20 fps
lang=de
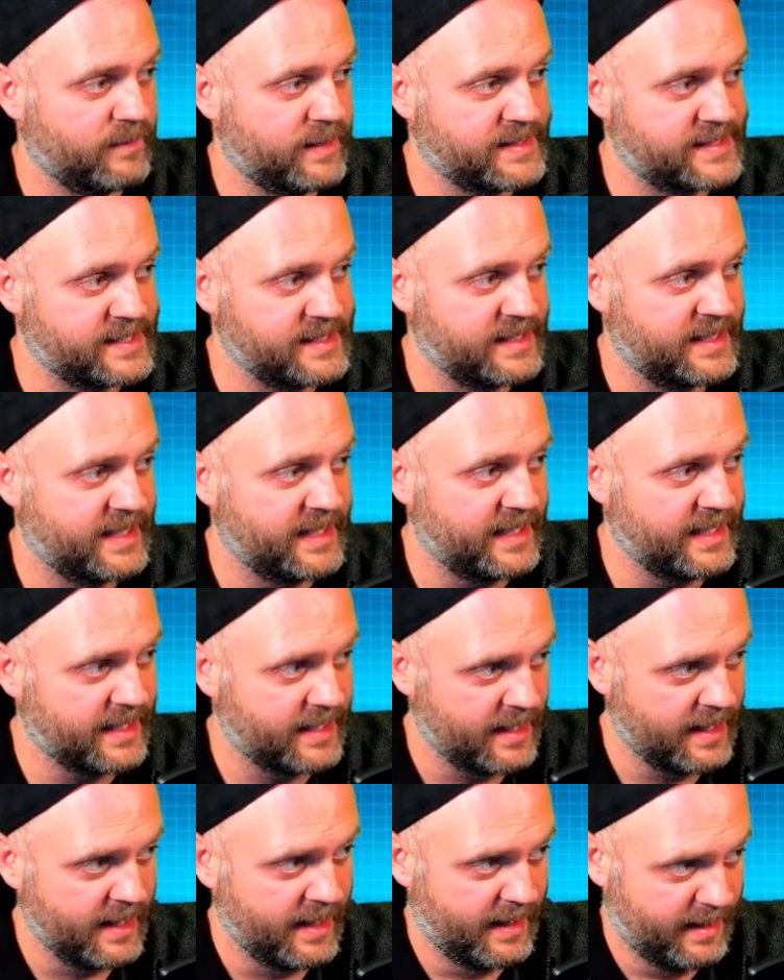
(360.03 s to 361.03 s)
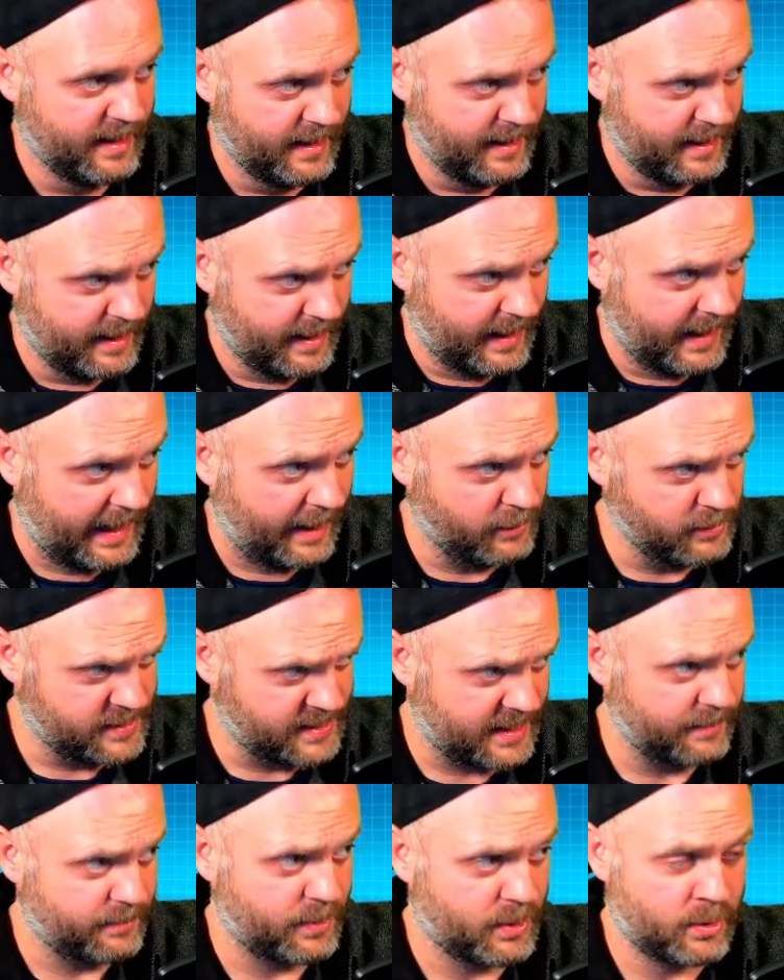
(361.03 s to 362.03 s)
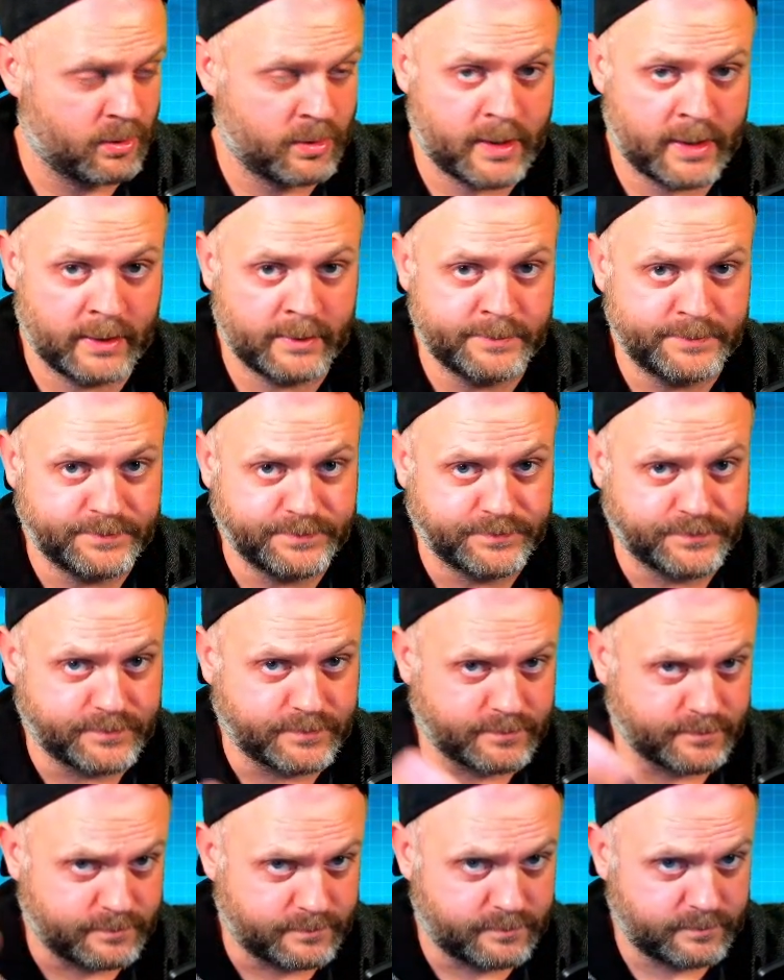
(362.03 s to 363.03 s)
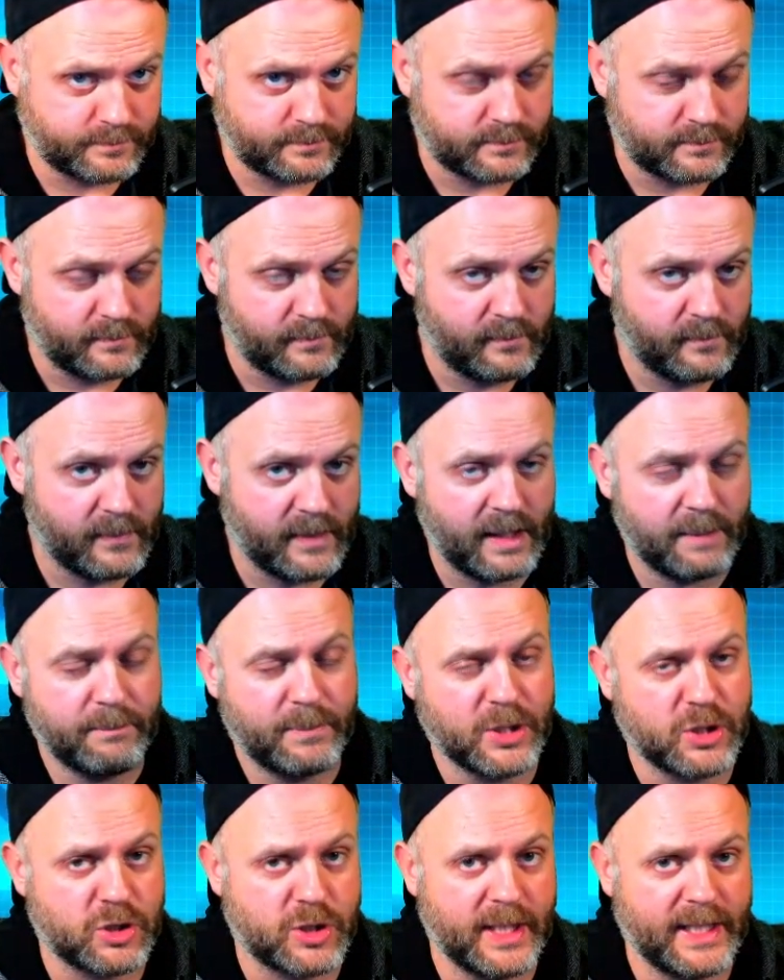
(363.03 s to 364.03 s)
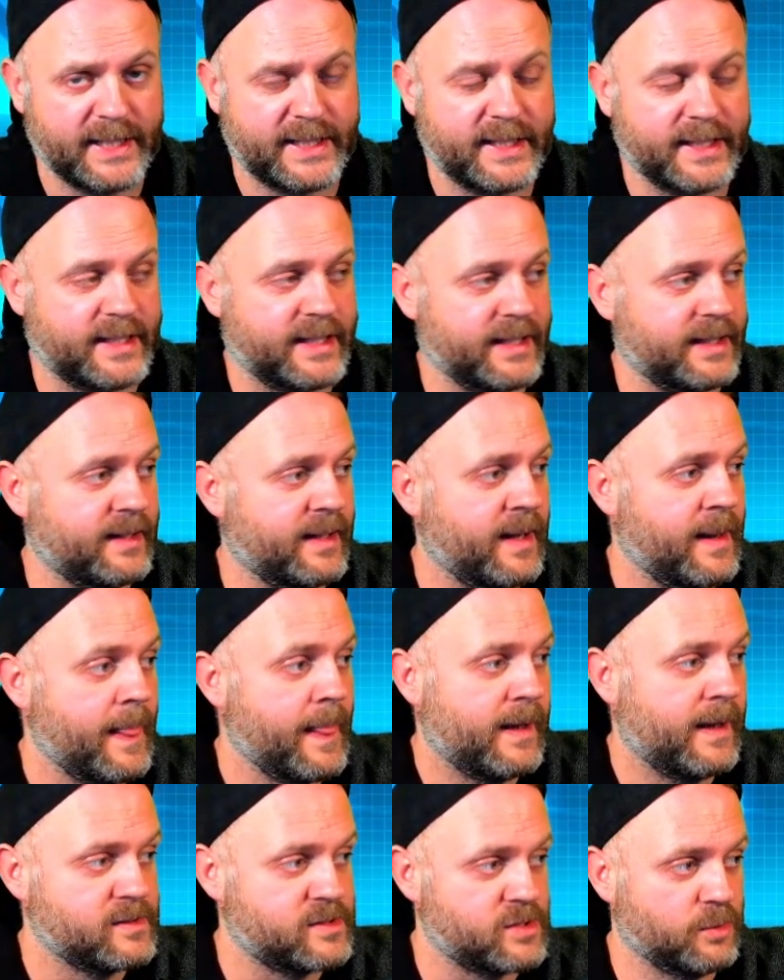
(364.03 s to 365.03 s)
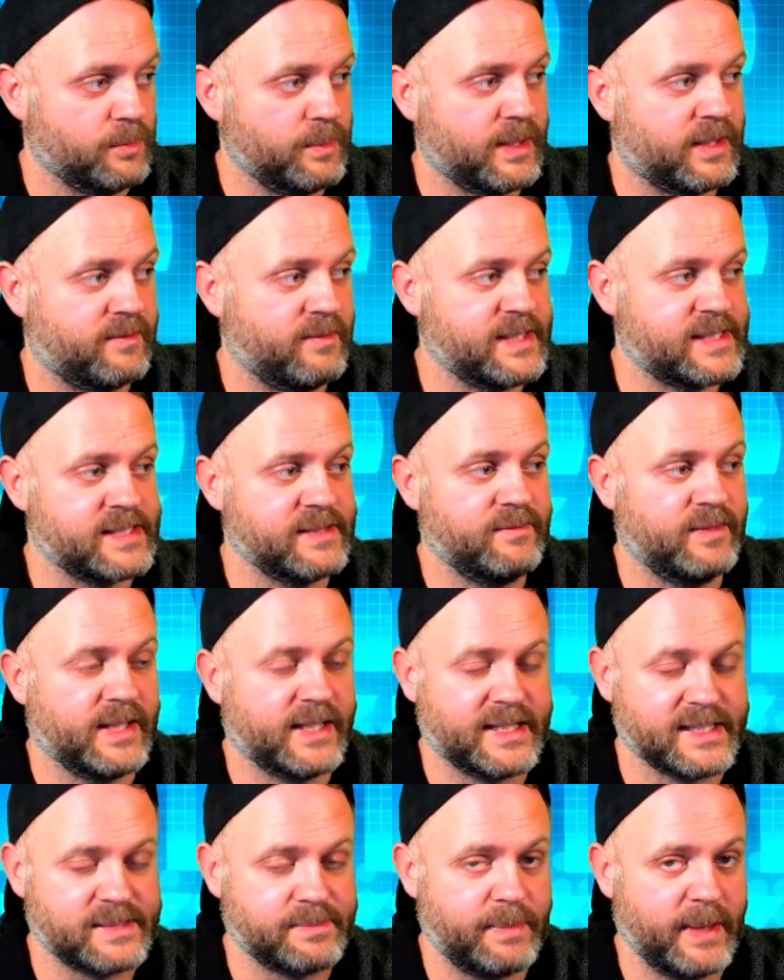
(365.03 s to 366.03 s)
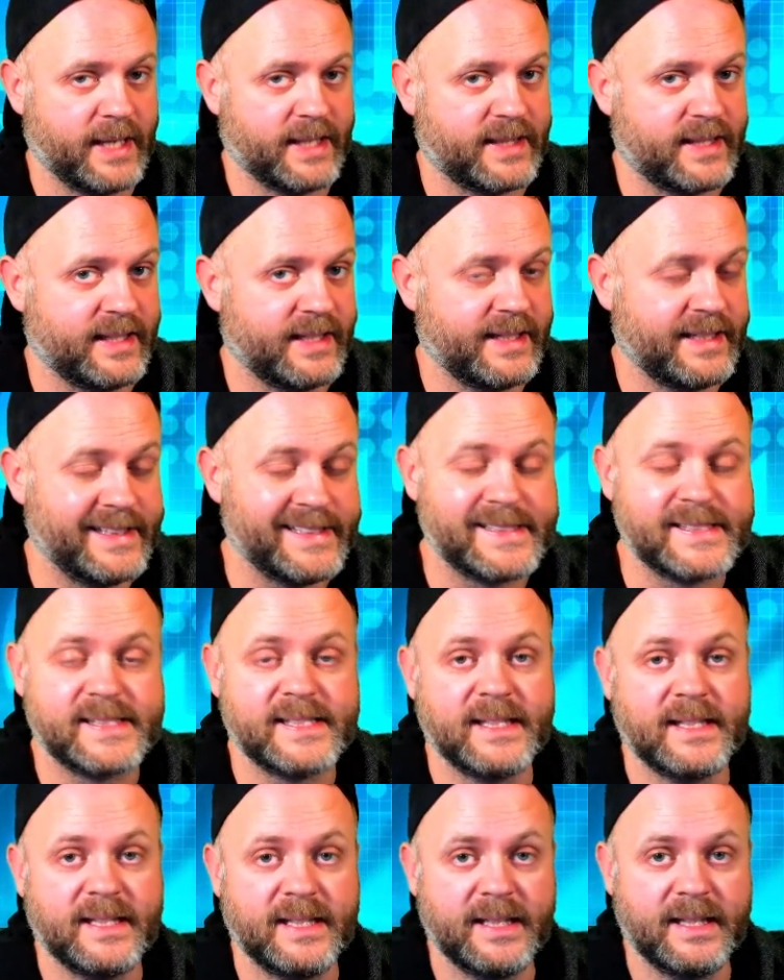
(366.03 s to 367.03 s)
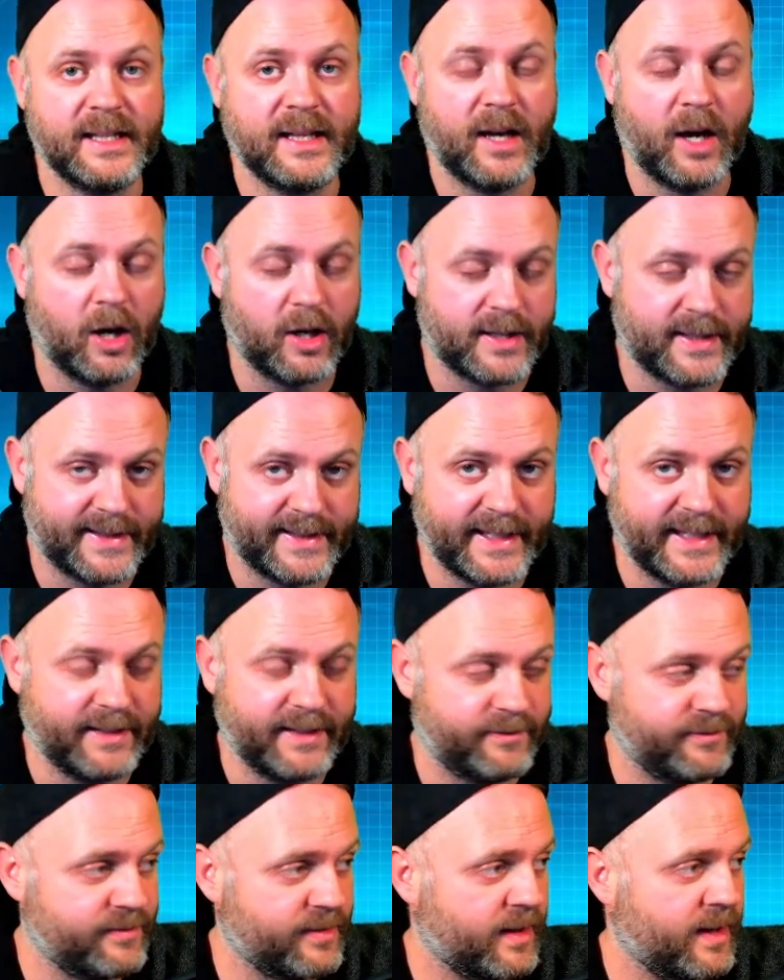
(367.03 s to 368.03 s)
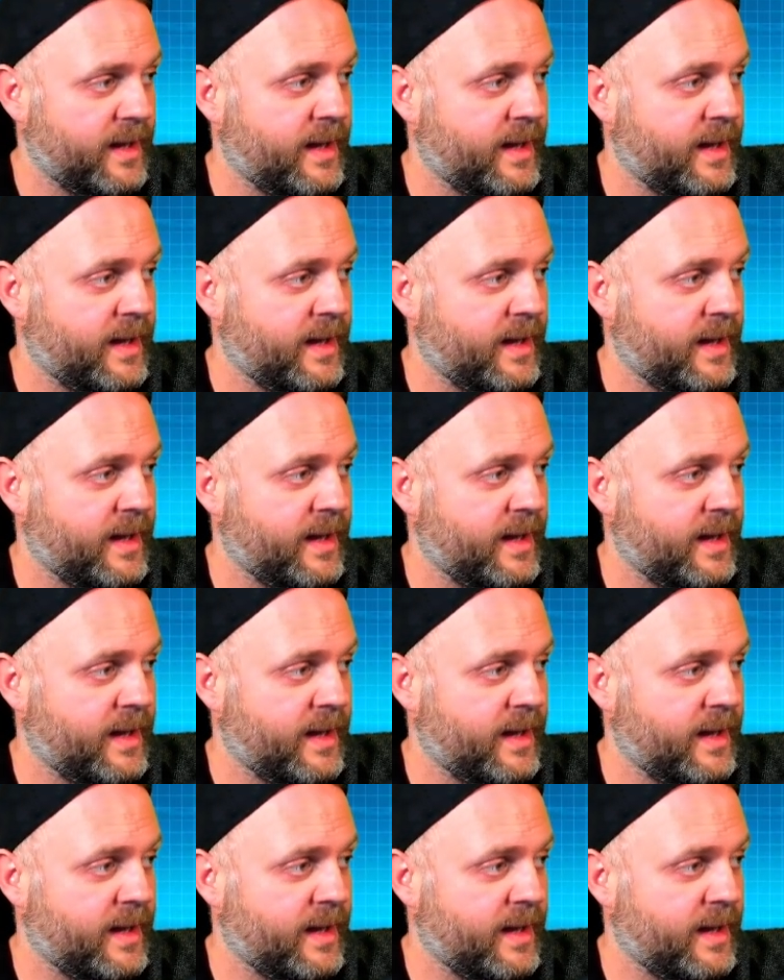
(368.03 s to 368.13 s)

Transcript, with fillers: wir sind hier ausgebrochen, bestätigen, somit wissen wir, das Pattern ist aktiv.